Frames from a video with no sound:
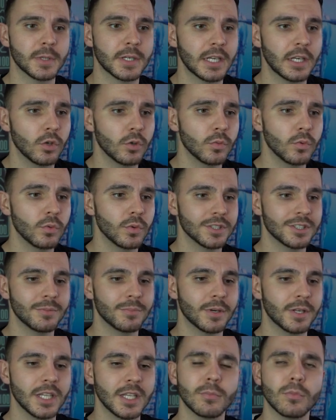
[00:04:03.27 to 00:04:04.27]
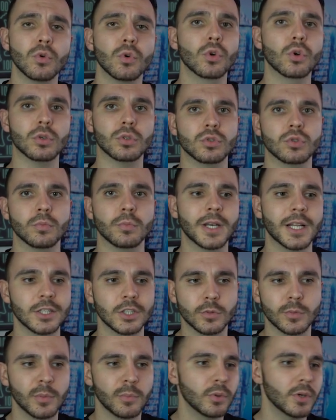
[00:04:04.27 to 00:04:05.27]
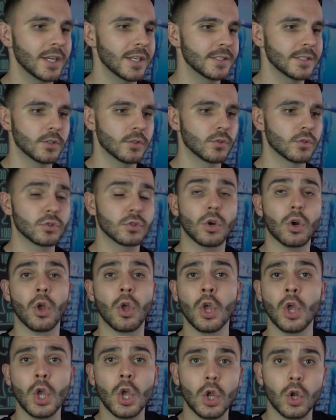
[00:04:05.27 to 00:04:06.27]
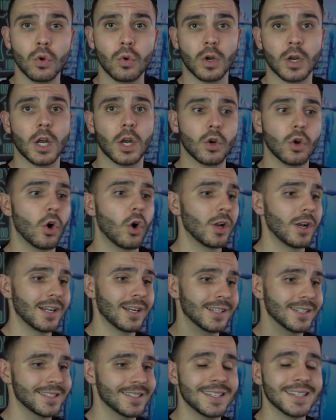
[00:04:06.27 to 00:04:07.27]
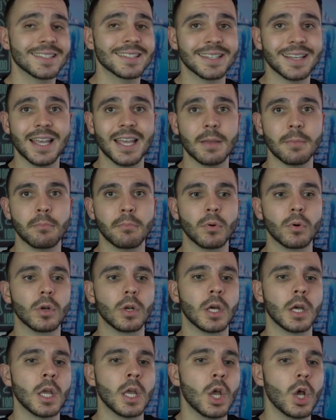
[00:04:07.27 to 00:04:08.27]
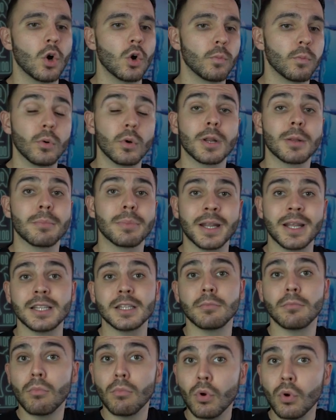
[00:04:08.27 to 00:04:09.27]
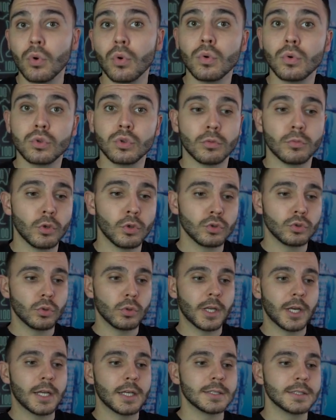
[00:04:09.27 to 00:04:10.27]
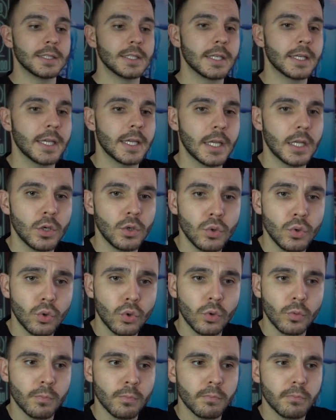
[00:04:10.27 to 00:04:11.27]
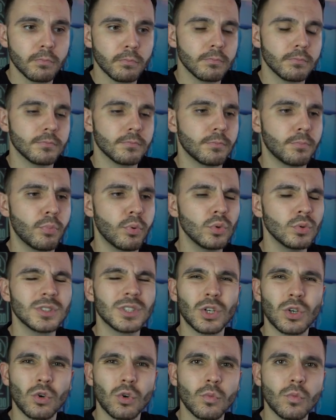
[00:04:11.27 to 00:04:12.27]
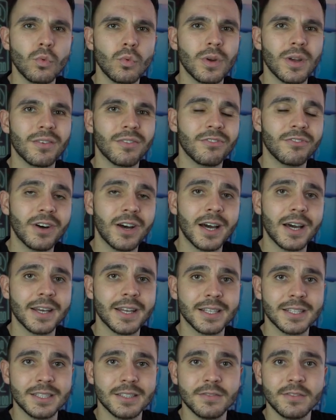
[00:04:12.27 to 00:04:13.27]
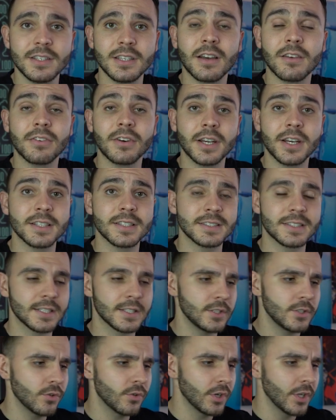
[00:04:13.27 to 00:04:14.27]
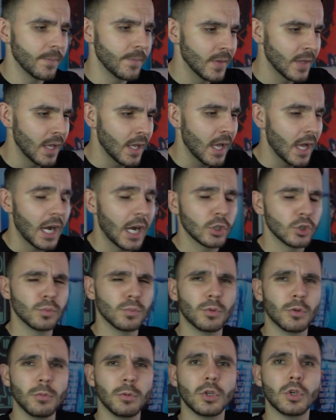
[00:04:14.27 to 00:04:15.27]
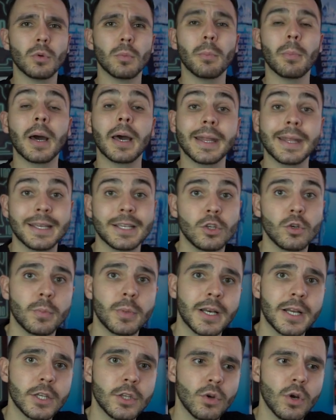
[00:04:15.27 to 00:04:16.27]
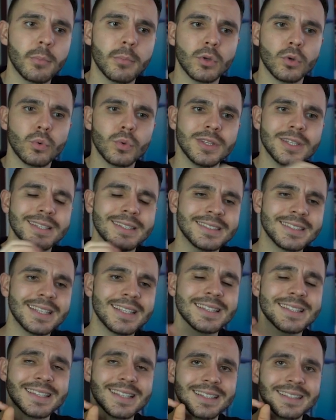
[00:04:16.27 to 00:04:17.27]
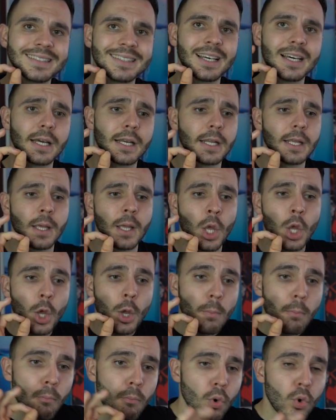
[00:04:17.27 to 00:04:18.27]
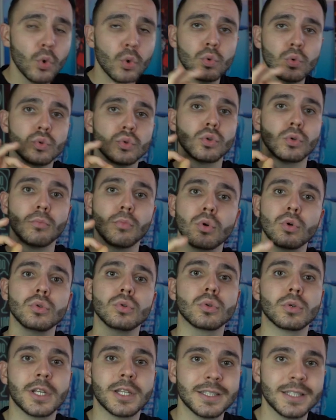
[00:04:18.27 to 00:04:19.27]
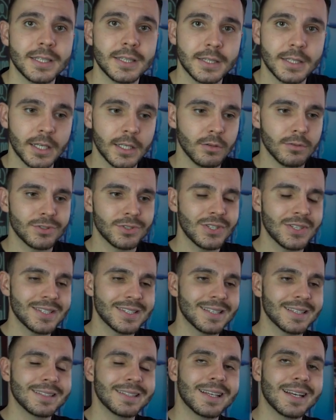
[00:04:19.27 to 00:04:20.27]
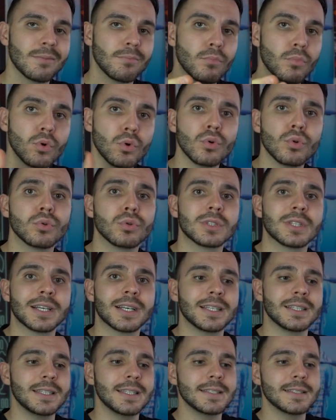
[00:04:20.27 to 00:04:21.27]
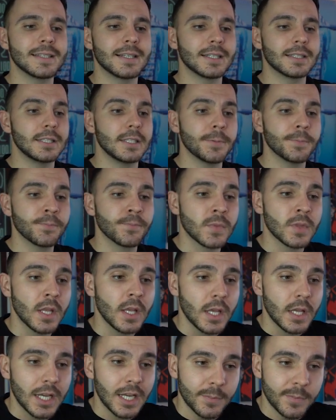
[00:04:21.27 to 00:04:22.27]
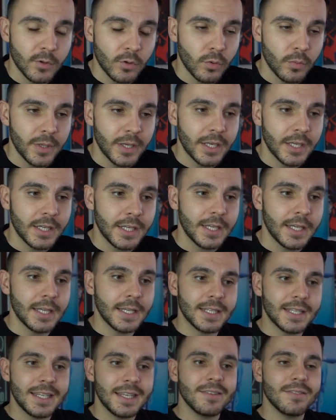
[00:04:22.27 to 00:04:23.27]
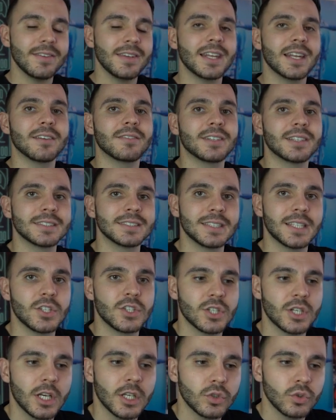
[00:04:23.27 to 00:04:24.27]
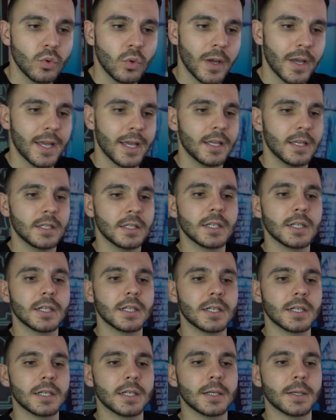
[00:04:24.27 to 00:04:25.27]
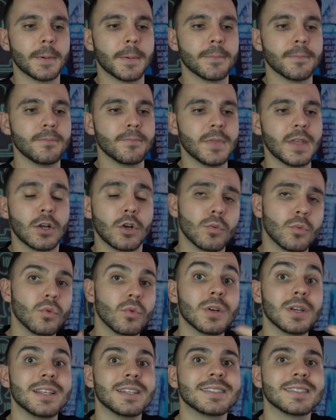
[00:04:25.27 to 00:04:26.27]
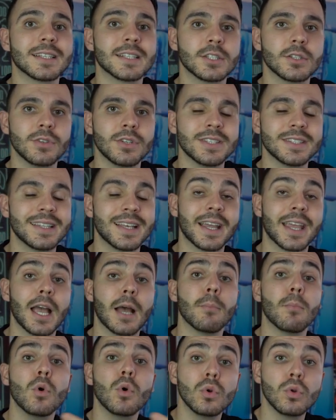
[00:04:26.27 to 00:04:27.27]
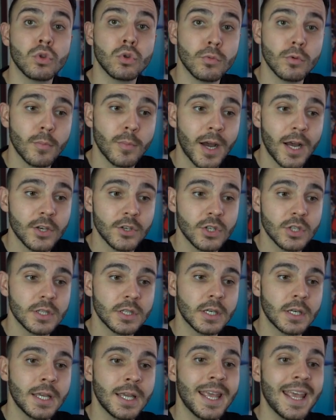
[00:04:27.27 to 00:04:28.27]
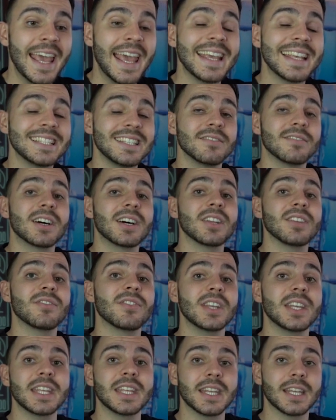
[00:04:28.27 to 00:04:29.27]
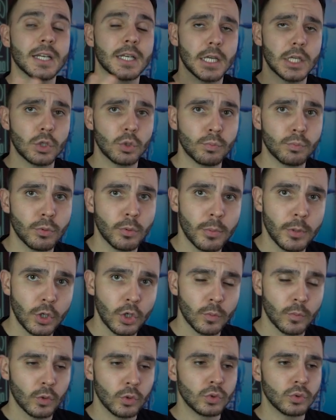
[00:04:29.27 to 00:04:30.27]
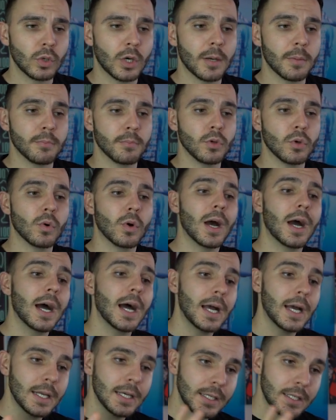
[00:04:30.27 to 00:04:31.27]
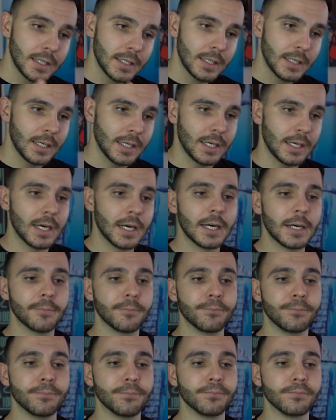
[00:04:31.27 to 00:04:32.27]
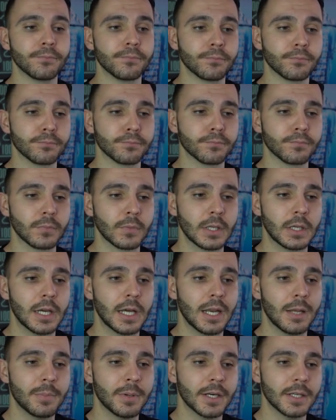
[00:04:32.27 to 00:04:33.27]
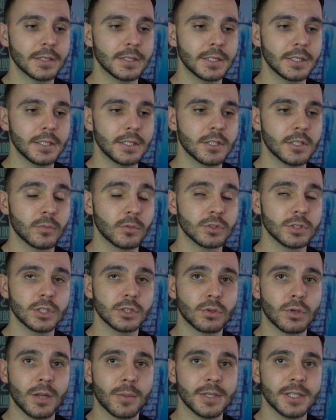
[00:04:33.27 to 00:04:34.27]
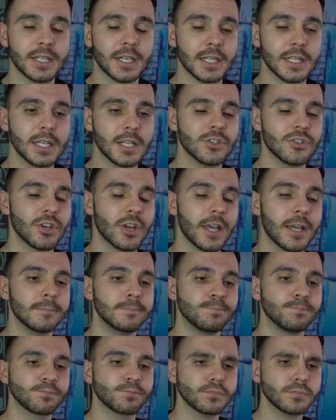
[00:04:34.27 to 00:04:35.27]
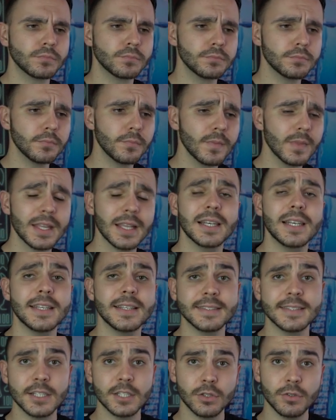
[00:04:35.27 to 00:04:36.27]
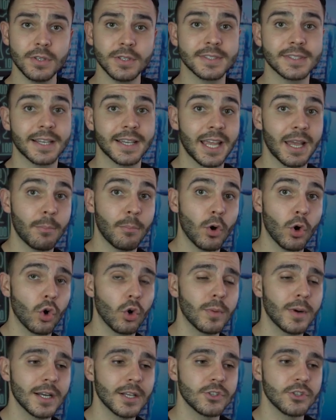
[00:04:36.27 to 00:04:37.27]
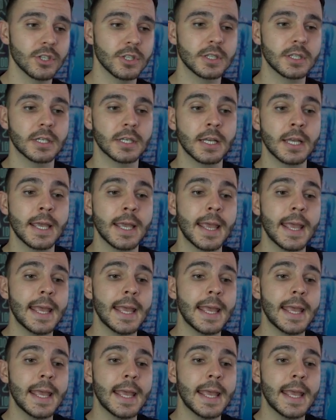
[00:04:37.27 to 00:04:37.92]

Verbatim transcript: perché comunque se prendiamo un grosso brand come può essere, non so, Coca-Cola, la stessa Apple, oppure brand molto molto grandi che loro mm, puntano comunque a fare ADV, a fare inserzioni ad un pubblico parecchio parecchio ampio, quindi senza andare molto molto nel dettaglio senza andare molto targetizzati capiamo bene che chi viene avvantaggiato è, ehm, è comunque l'inserzionista che ha molto più budget e si va a riferire anche ad un pubblico molto ampio alla, mm, alla parte diciamo dietro la medaglia c'è l'inserzionista che ha poco budget